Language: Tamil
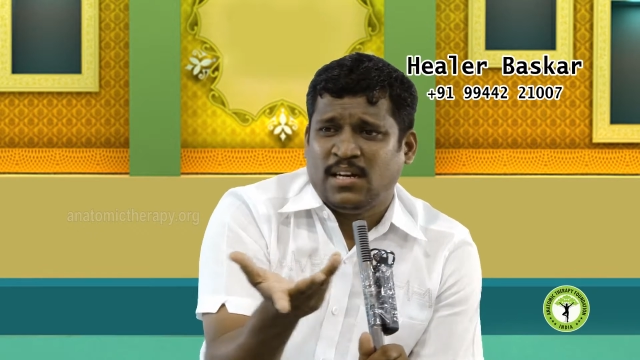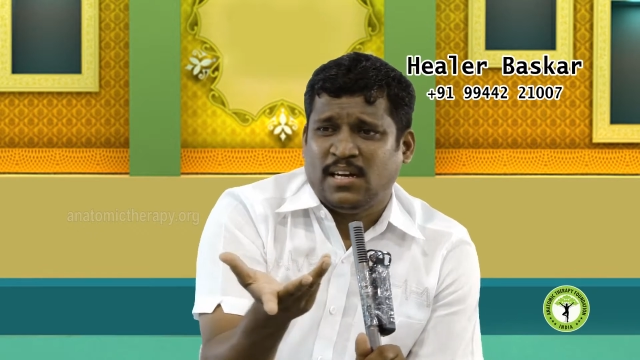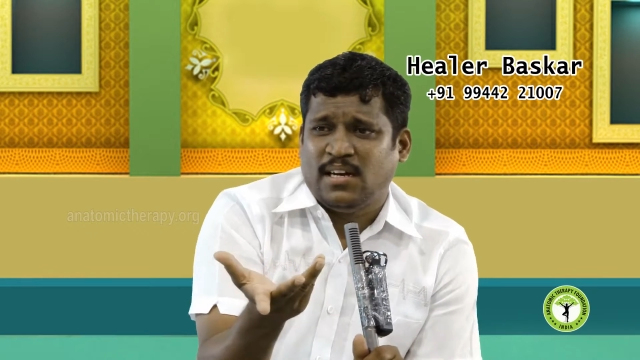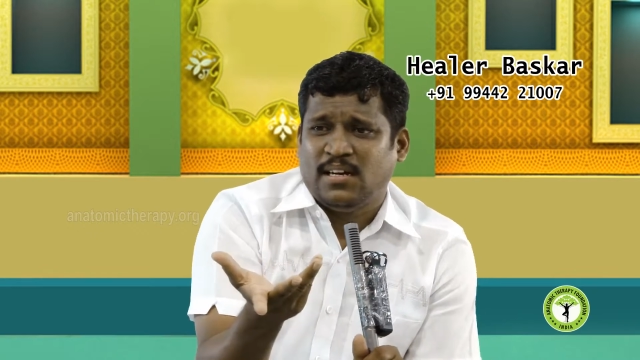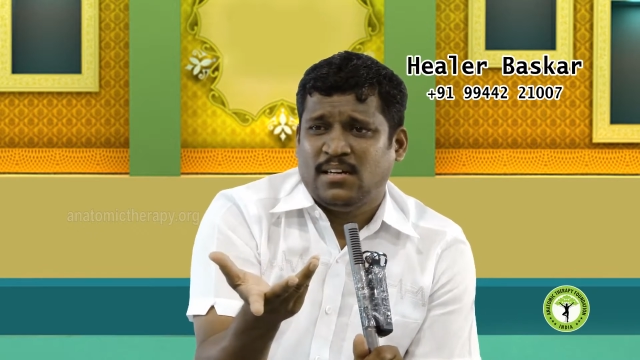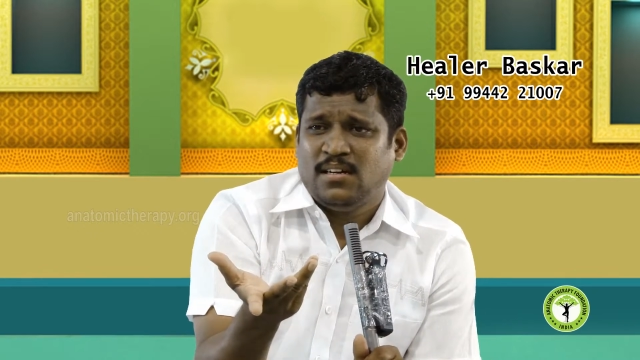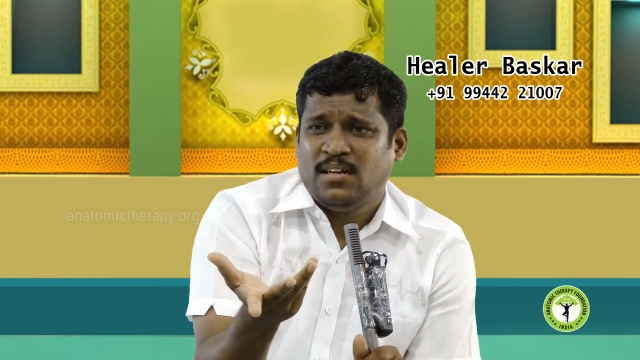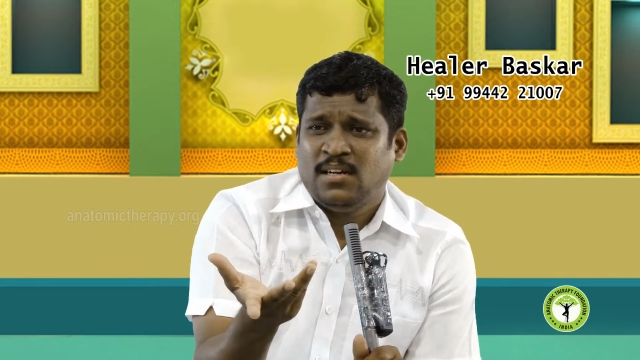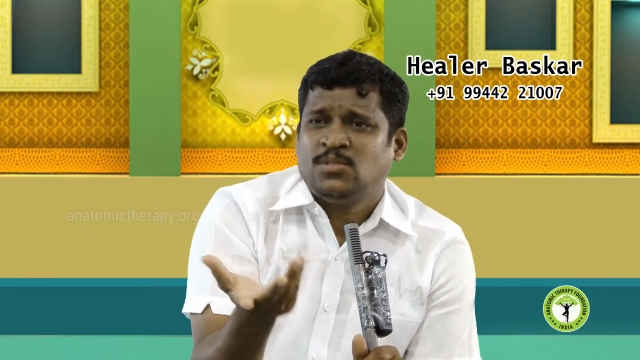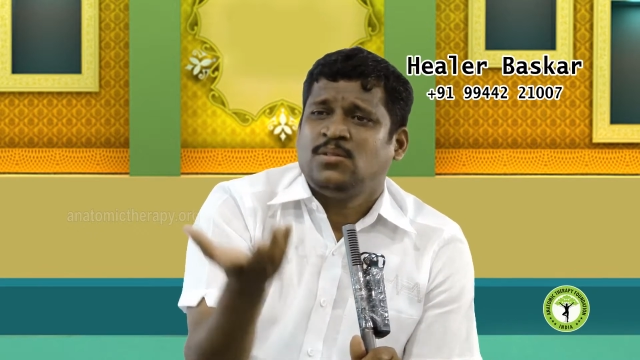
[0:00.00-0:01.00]
ஒன்றும் இல்லை
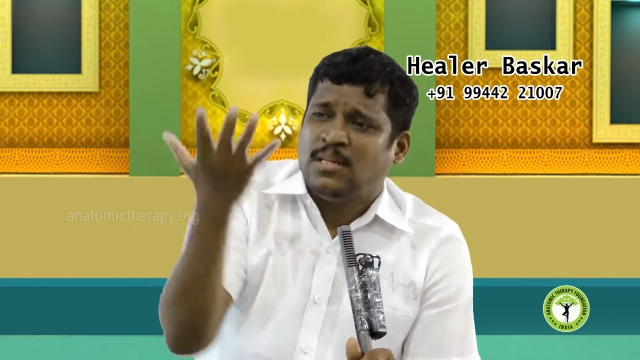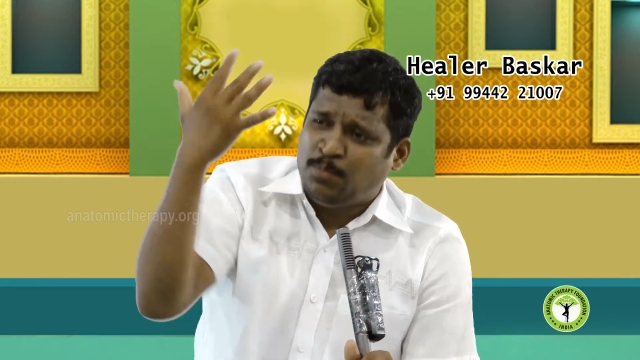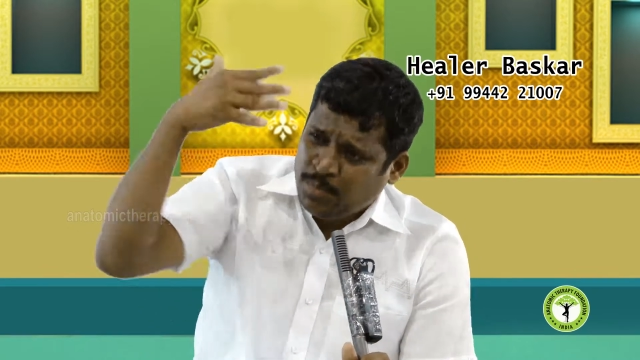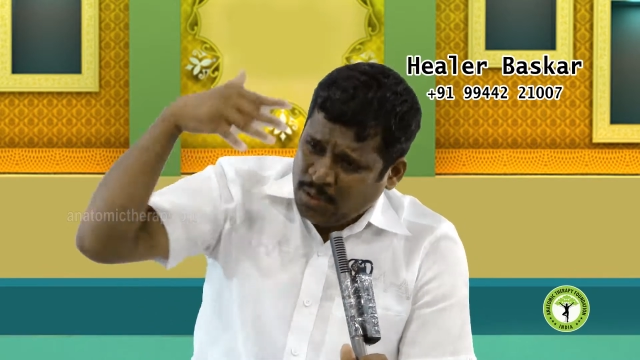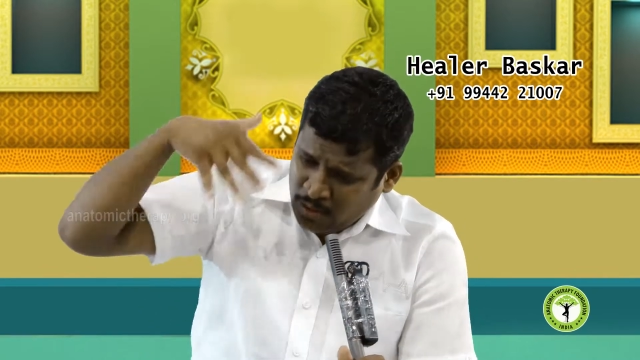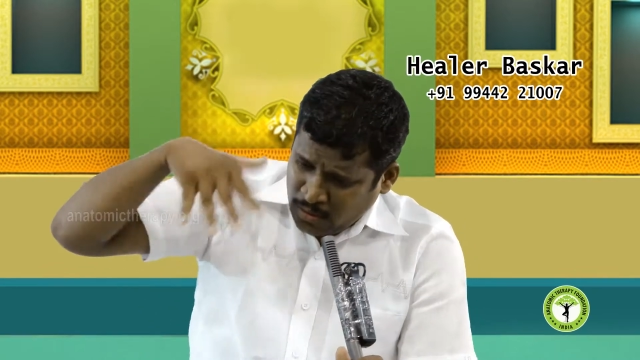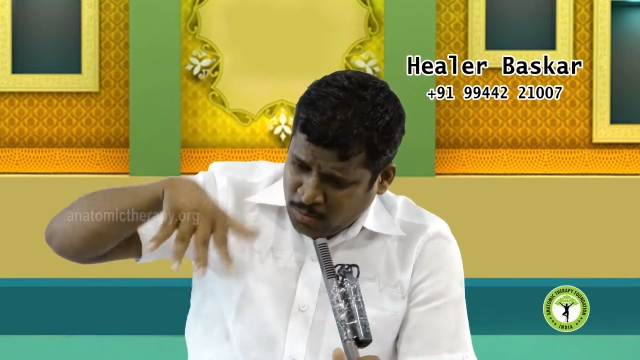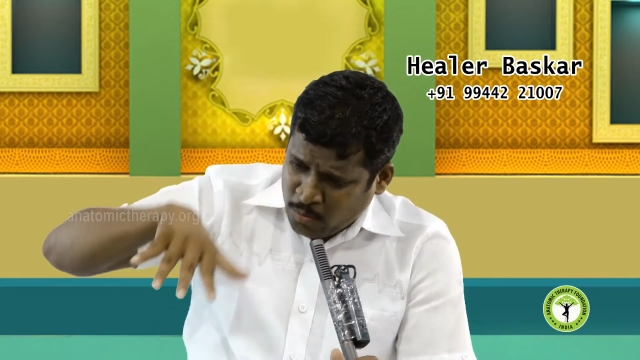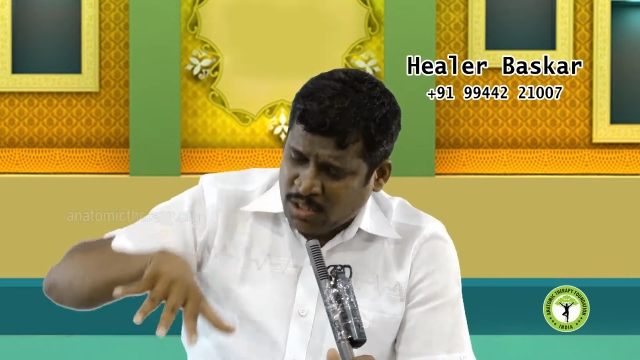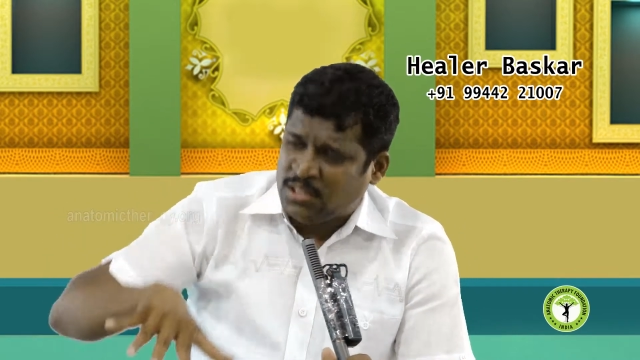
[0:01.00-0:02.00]
ஸோ நம்ம
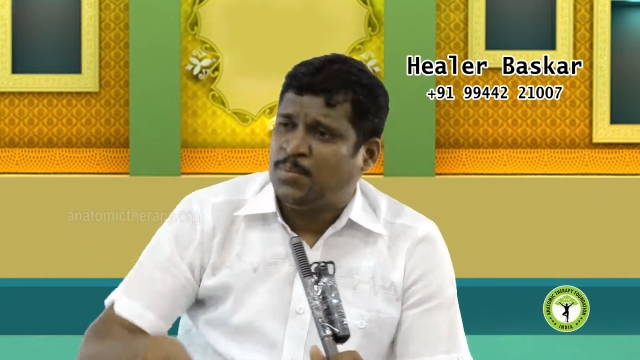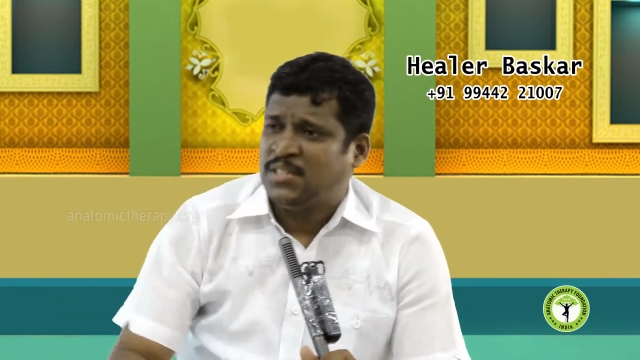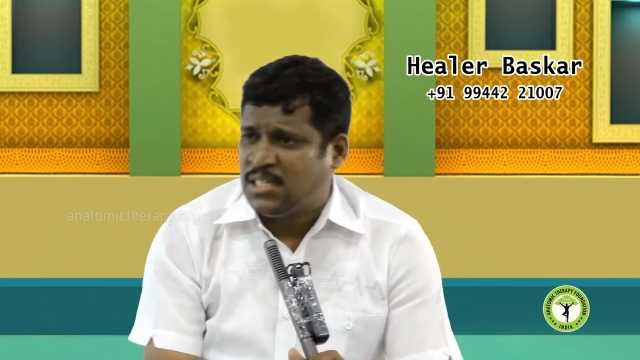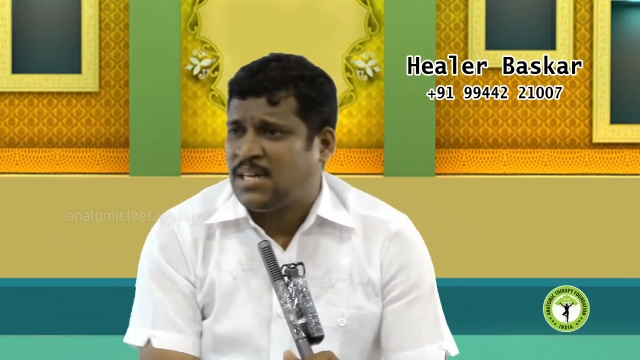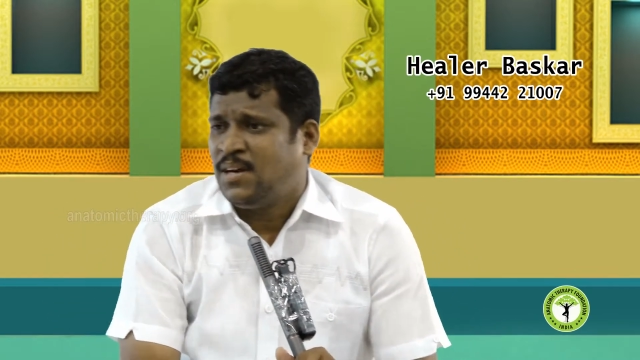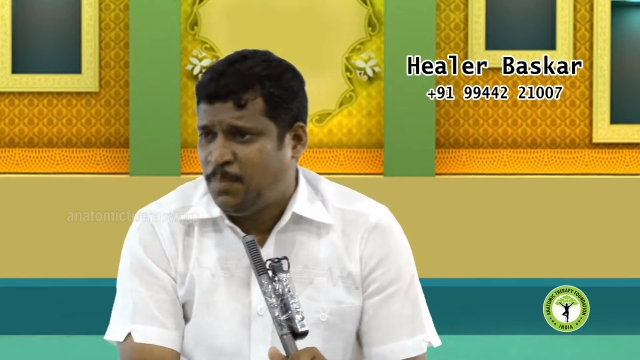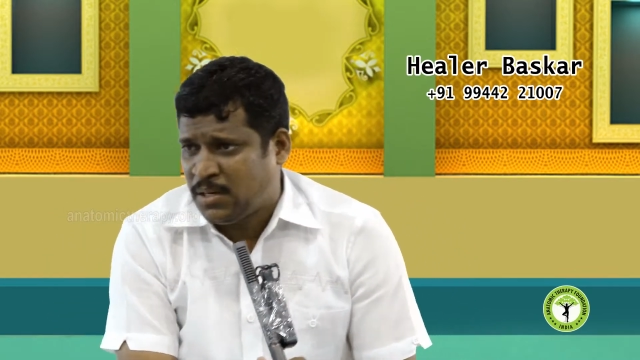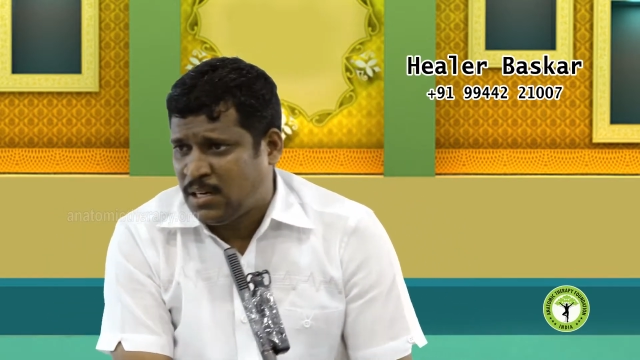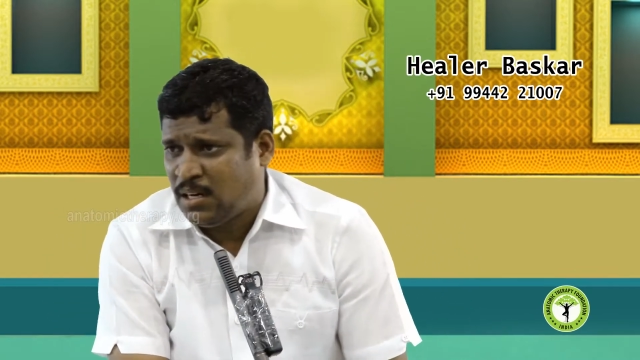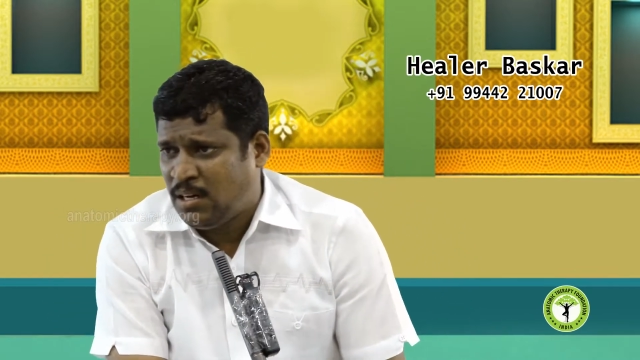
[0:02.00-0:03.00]
முகத்தை பற்றி
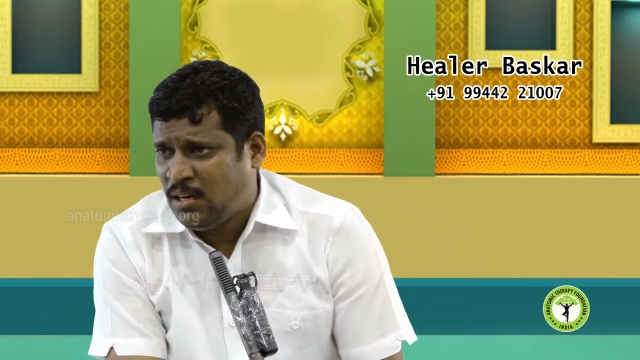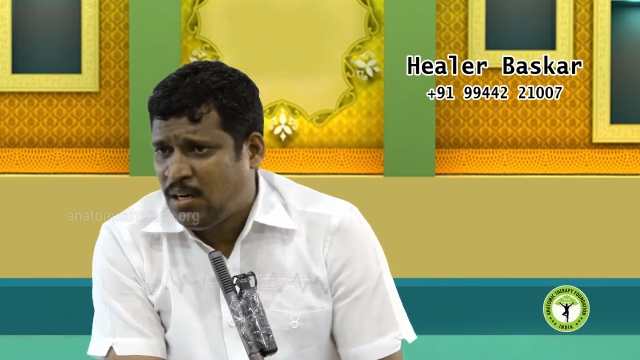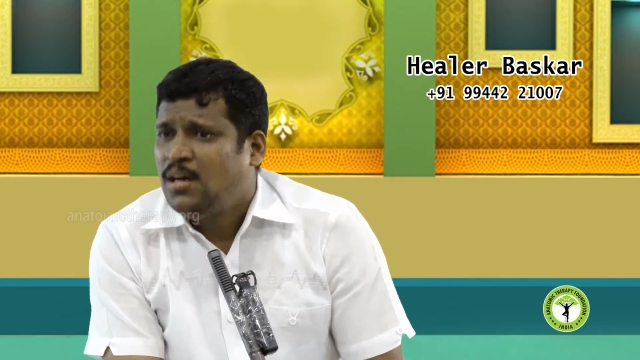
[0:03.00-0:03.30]
கவலைப்பட்டால்